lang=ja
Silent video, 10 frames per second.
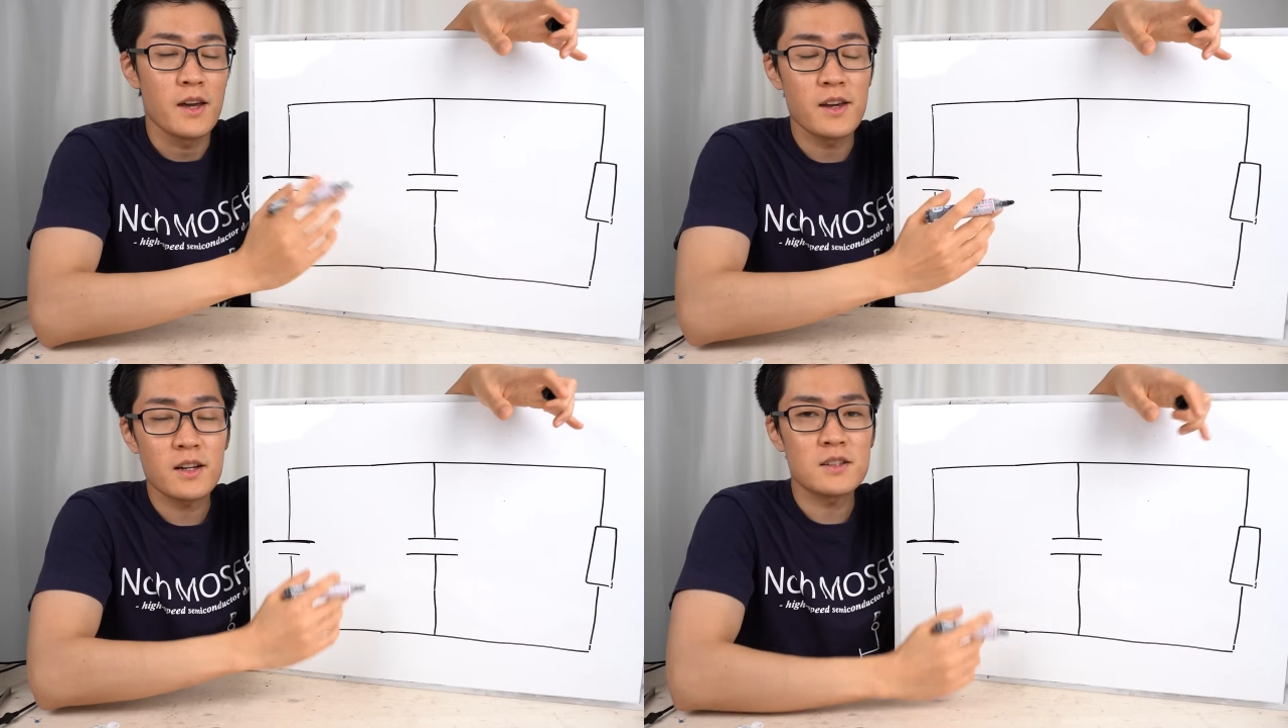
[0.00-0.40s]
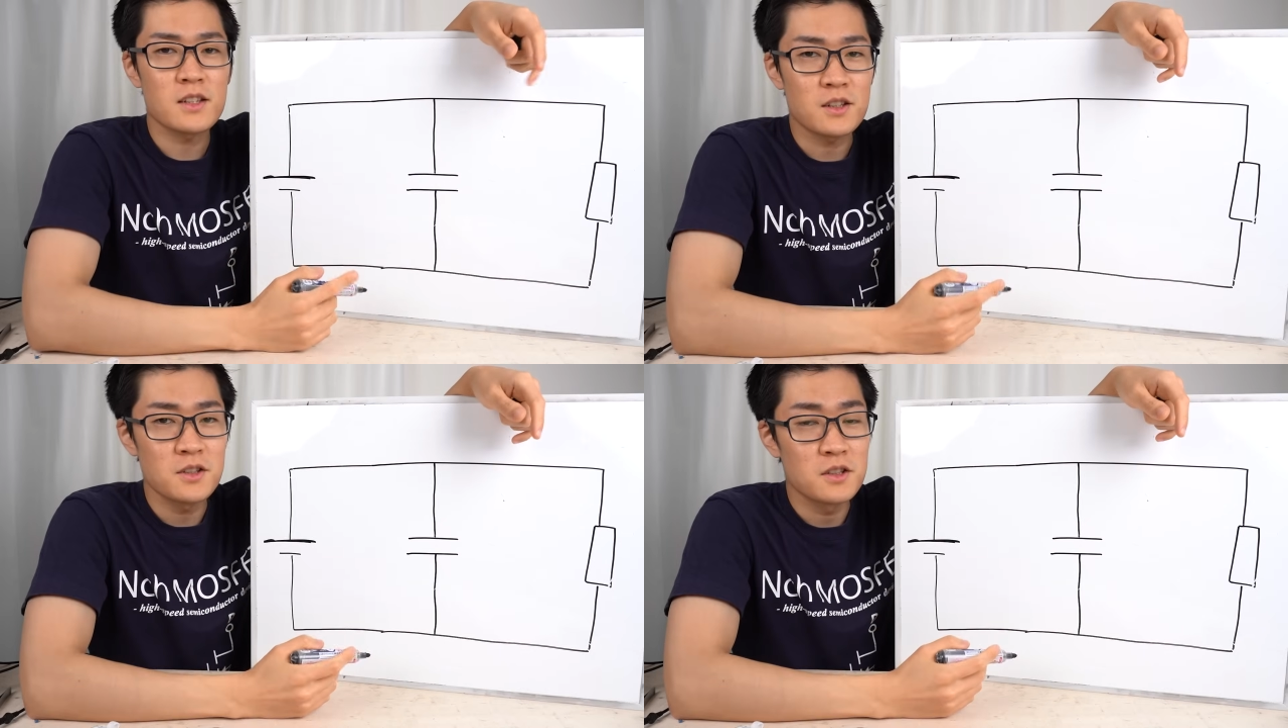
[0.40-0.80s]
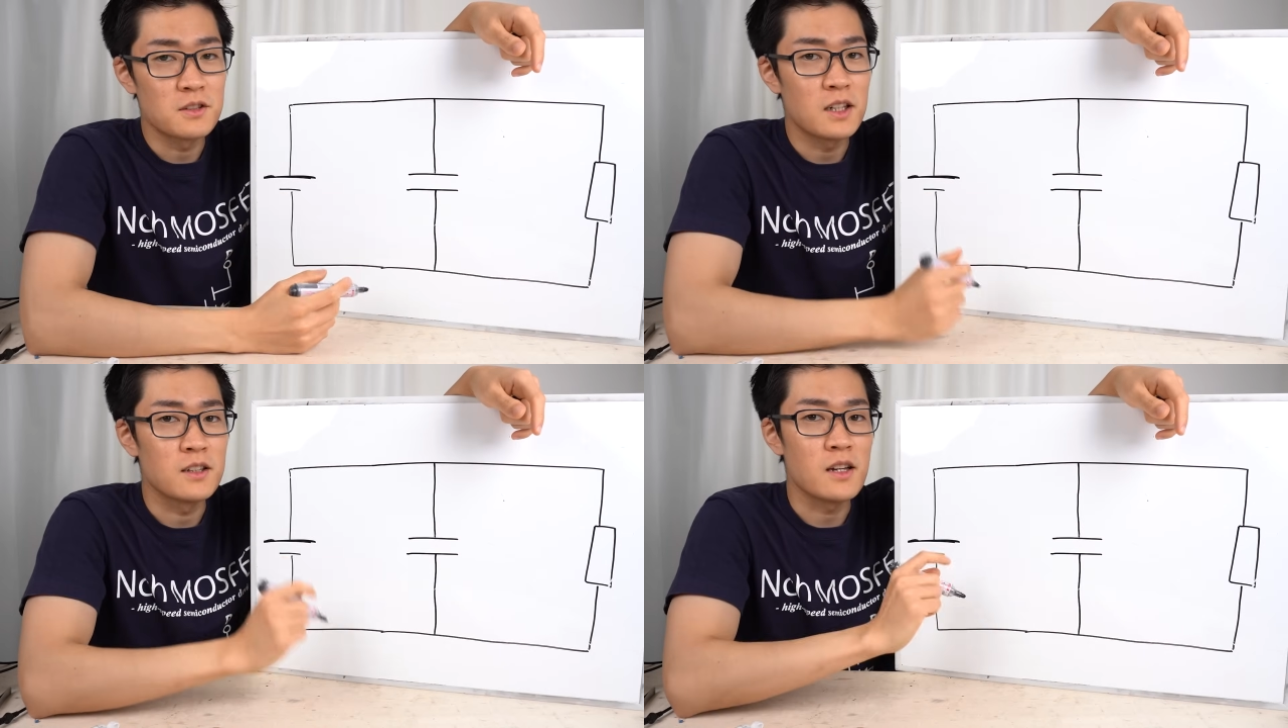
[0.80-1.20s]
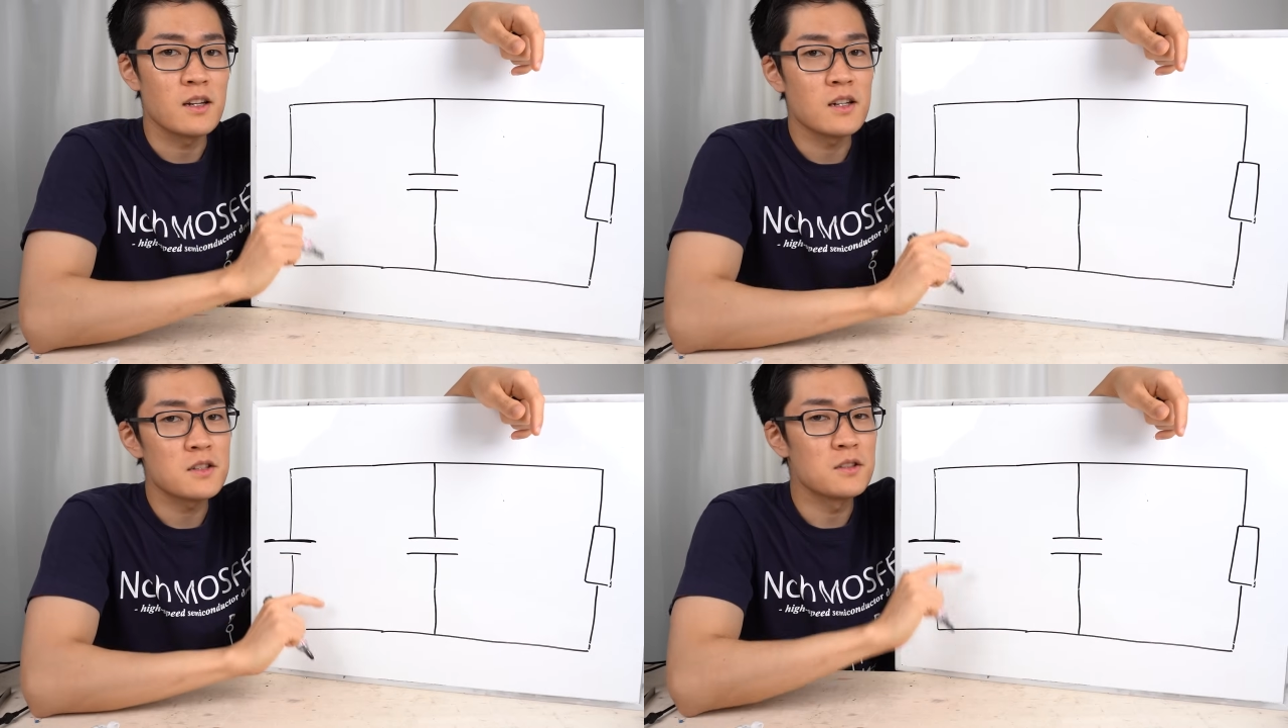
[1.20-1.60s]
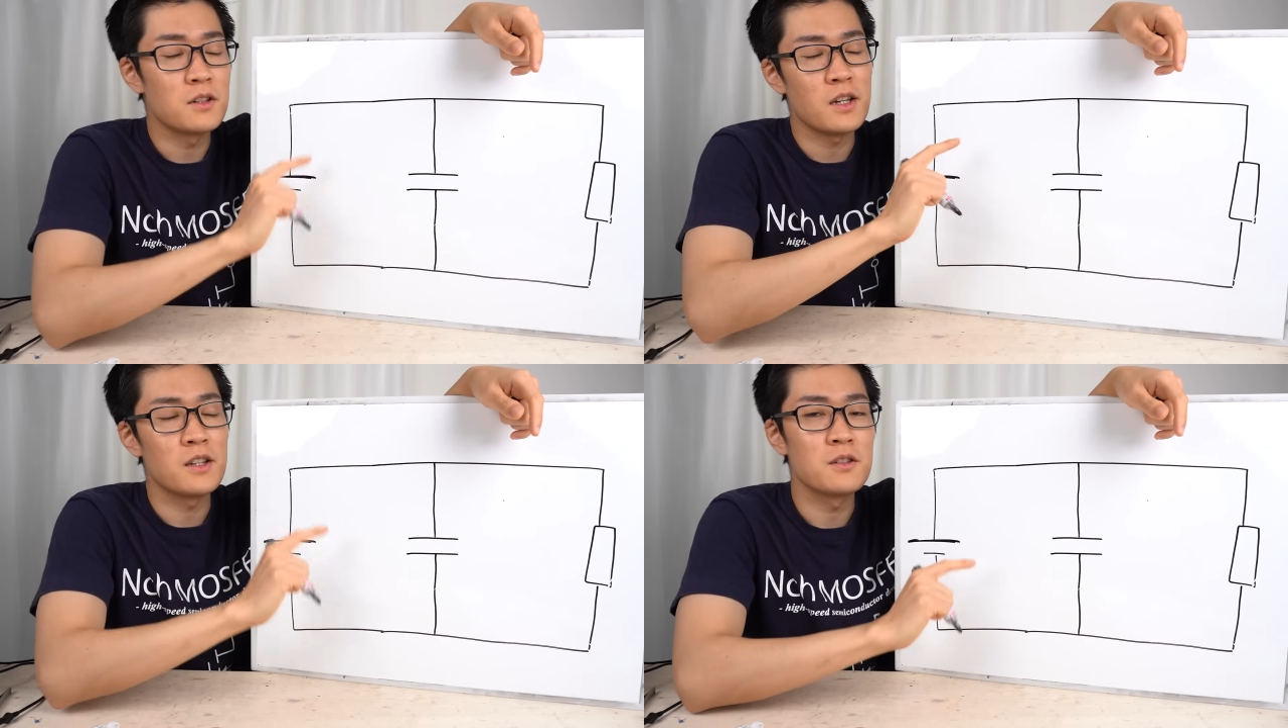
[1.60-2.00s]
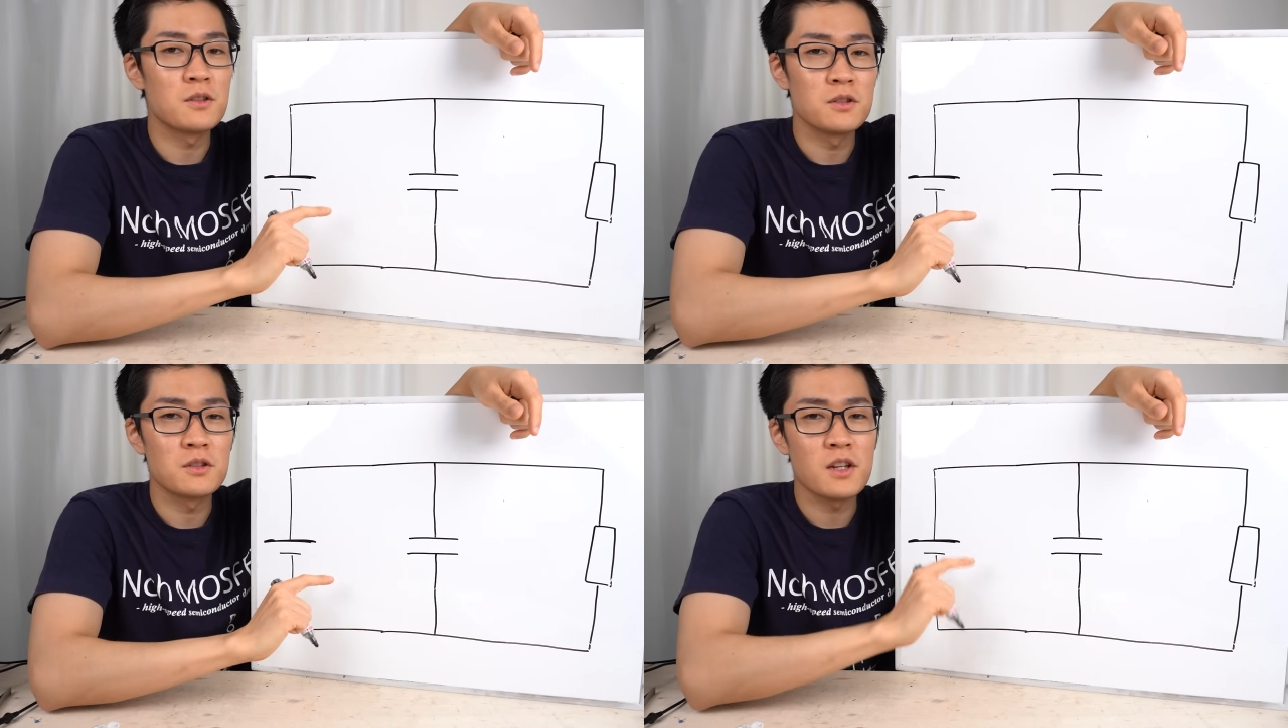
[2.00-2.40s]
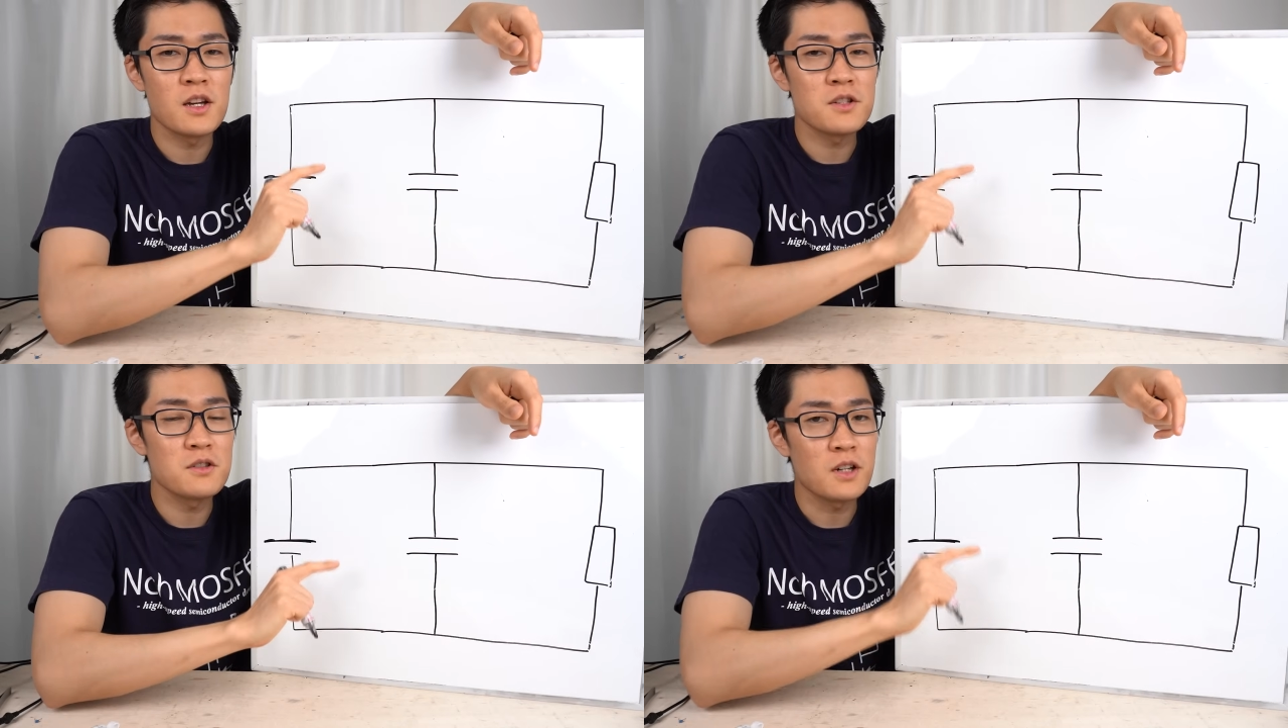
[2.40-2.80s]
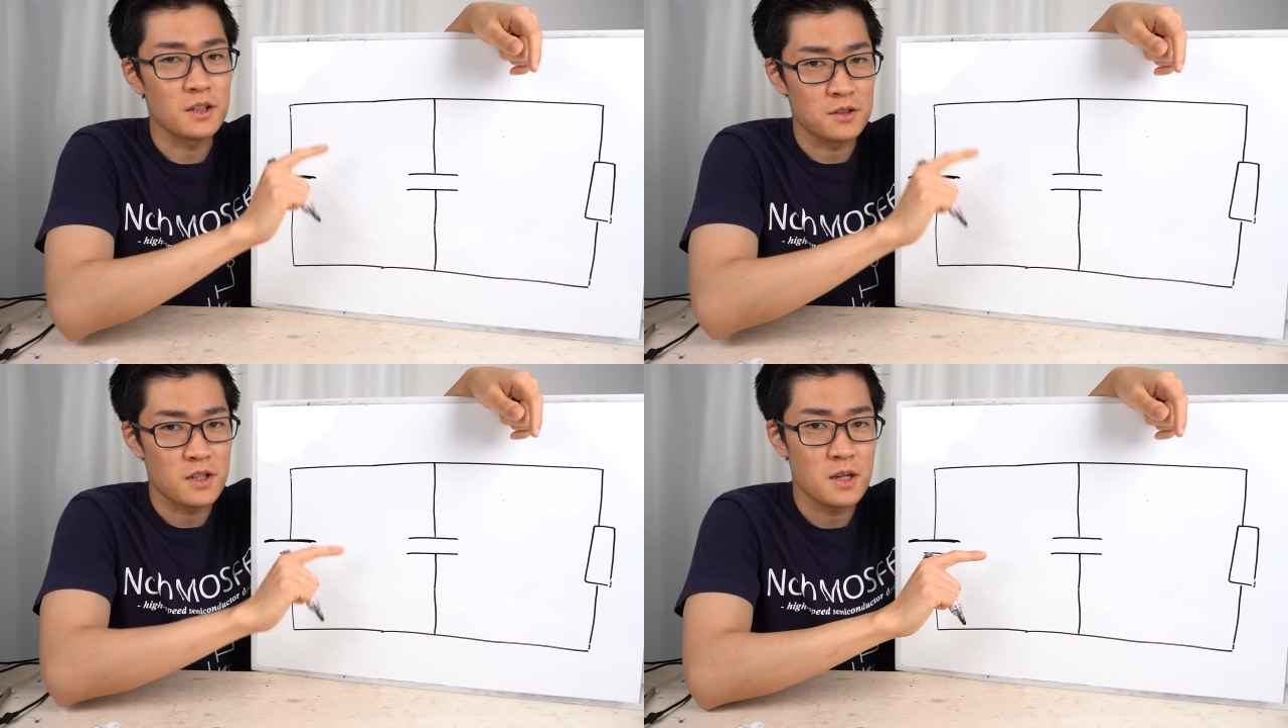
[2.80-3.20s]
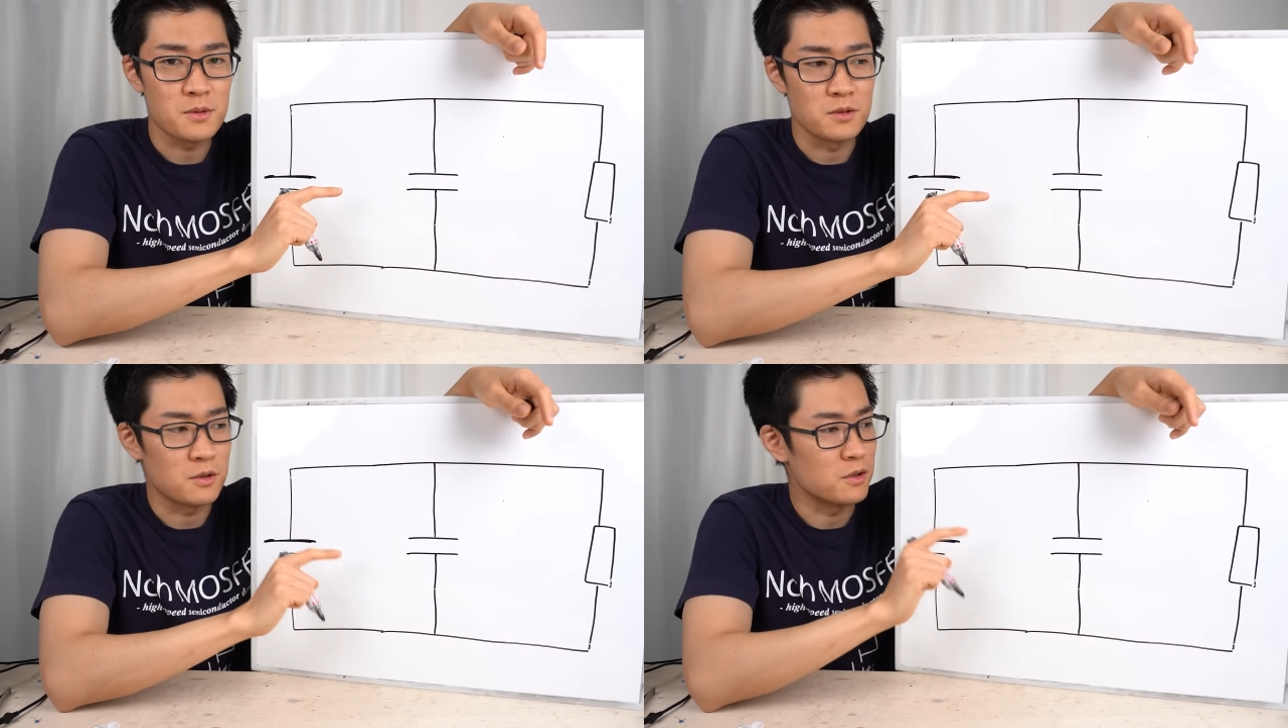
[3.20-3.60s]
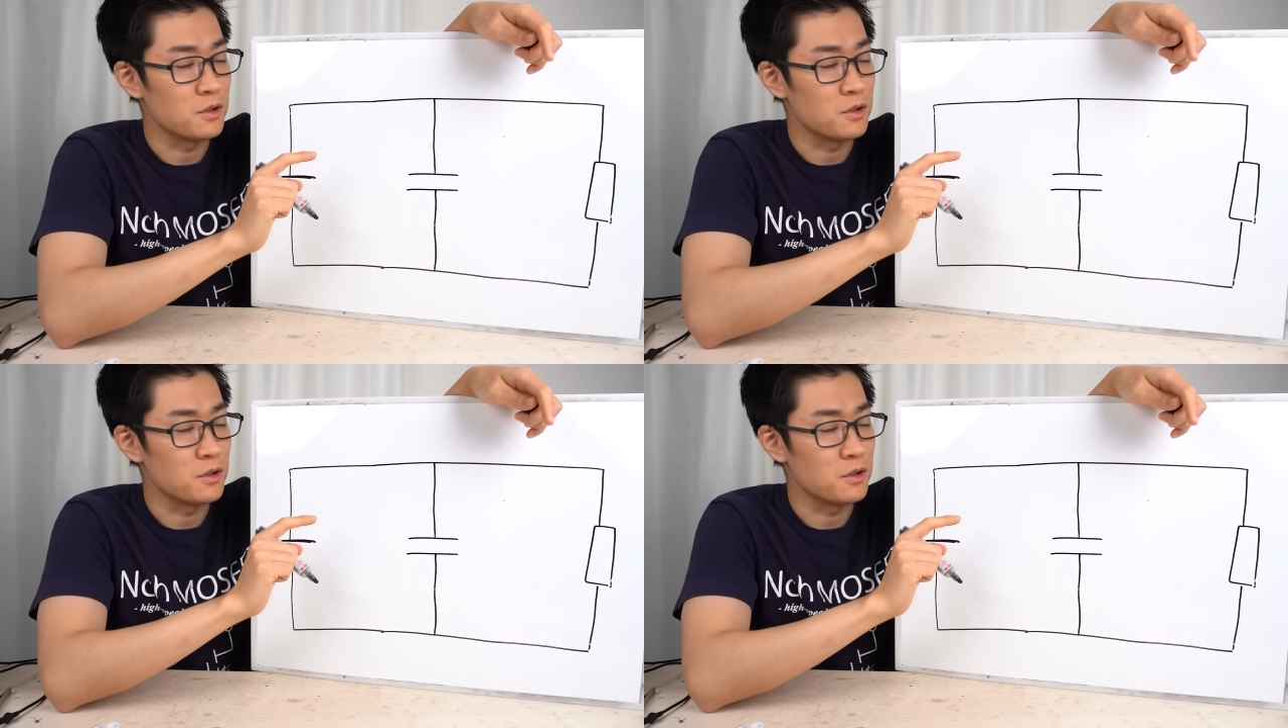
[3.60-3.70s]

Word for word: 平滑化というのは電圧の変動の低周波の成分を